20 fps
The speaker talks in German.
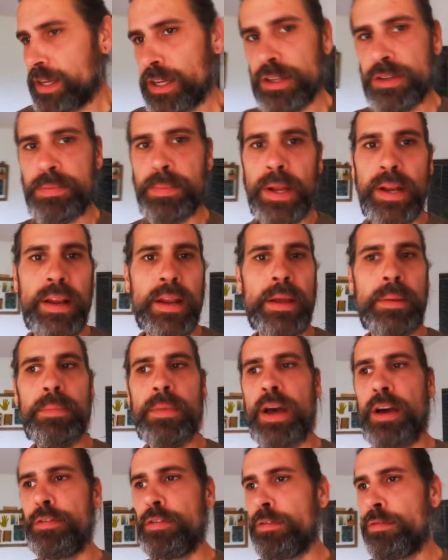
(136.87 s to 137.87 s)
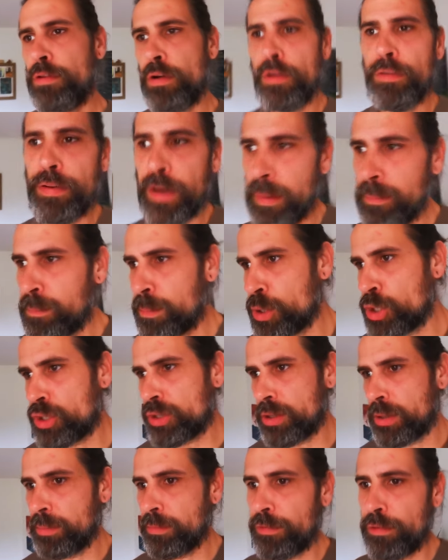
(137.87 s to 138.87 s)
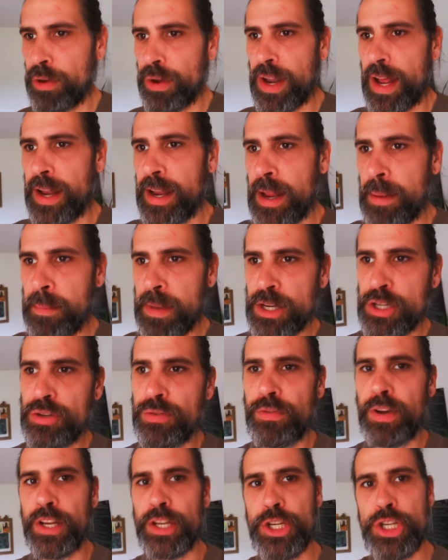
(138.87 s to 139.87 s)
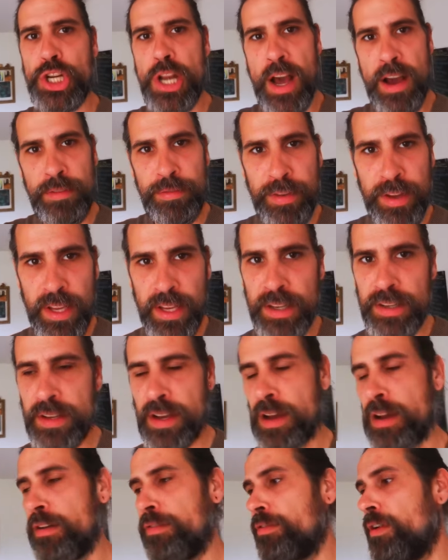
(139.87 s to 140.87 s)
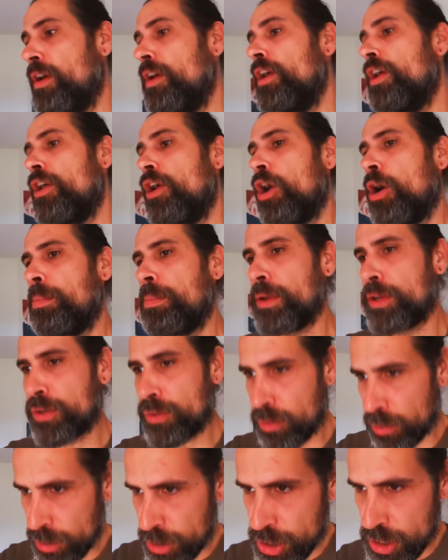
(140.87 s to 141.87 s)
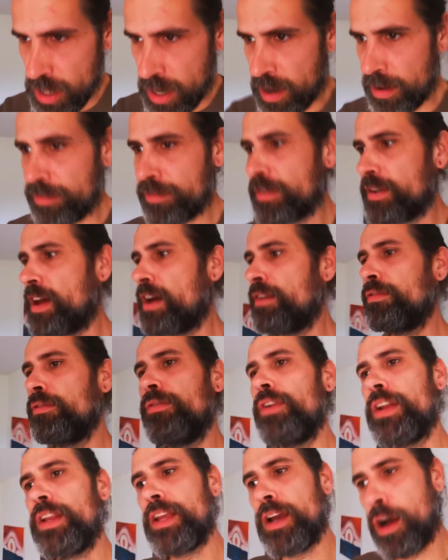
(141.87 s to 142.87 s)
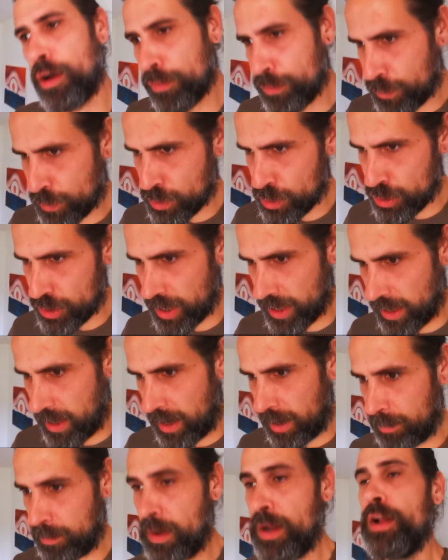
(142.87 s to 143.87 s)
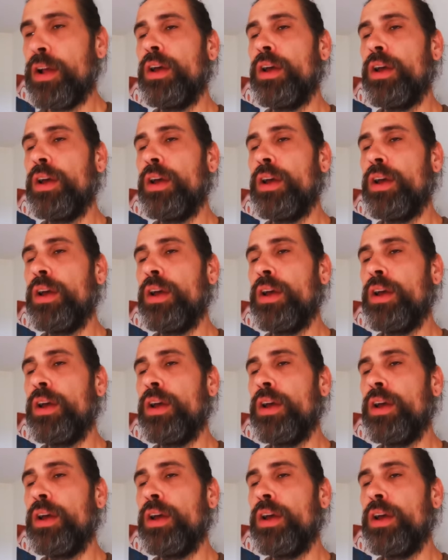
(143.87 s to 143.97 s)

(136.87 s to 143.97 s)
Hier ist mein Leben nach wie vor fremdbestimmt von anderen Menschen, wann ich schlafen gehen darf, ob ich durchschlafen darf und wann ich aufzustehen habe.